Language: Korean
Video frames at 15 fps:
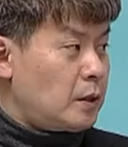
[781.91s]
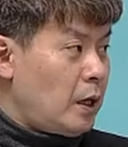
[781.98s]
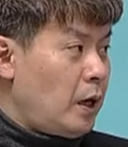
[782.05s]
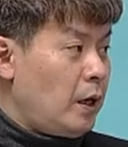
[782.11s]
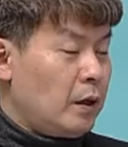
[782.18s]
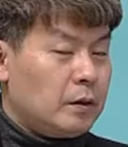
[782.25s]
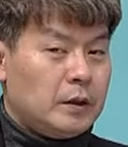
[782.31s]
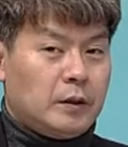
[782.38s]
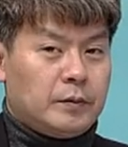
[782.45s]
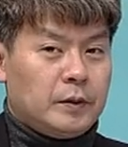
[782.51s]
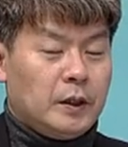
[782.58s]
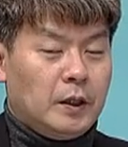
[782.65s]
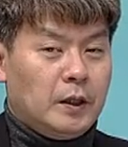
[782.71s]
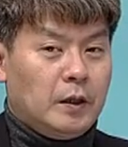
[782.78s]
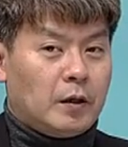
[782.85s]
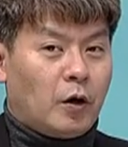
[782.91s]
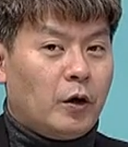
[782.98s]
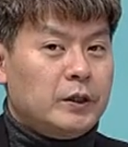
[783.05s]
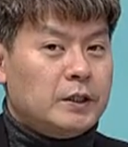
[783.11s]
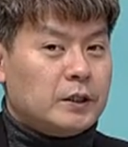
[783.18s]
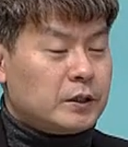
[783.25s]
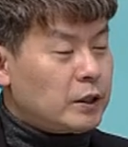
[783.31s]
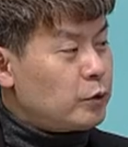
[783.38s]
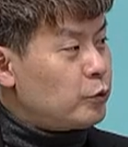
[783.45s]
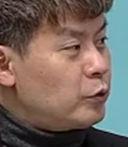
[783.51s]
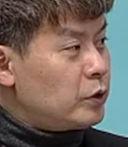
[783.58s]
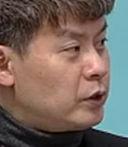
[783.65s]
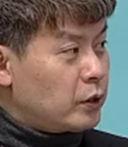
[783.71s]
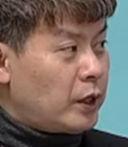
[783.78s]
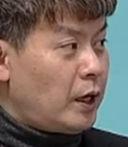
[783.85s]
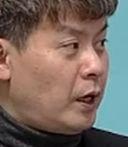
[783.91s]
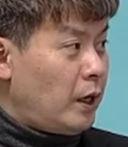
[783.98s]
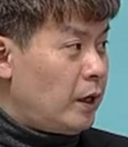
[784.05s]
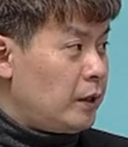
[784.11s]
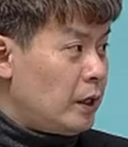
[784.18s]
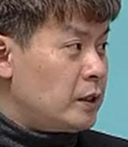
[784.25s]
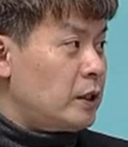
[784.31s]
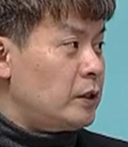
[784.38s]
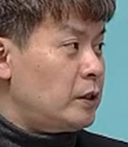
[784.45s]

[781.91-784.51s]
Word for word: 네. 그러니까 거의 이제 스케줄을 그렇게 예상을